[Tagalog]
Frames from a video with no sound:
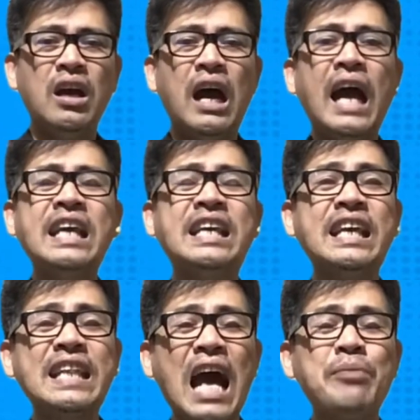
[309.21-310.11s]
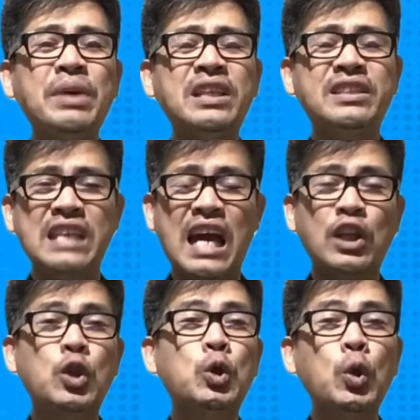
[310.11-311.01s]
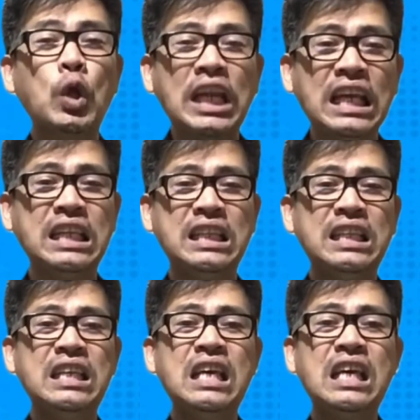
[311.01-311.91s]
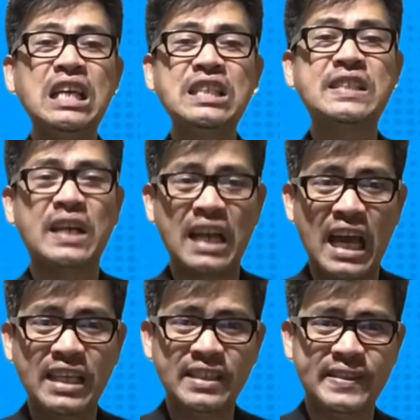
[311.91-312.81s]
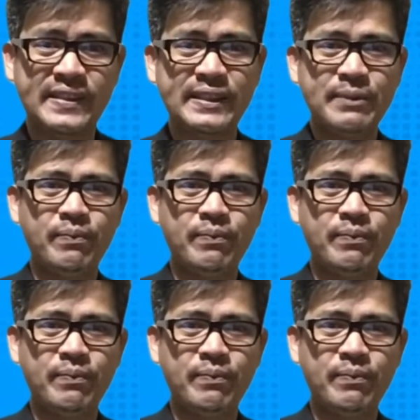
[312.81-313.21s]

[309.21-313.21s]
ay ginamit niya to lead Israelites.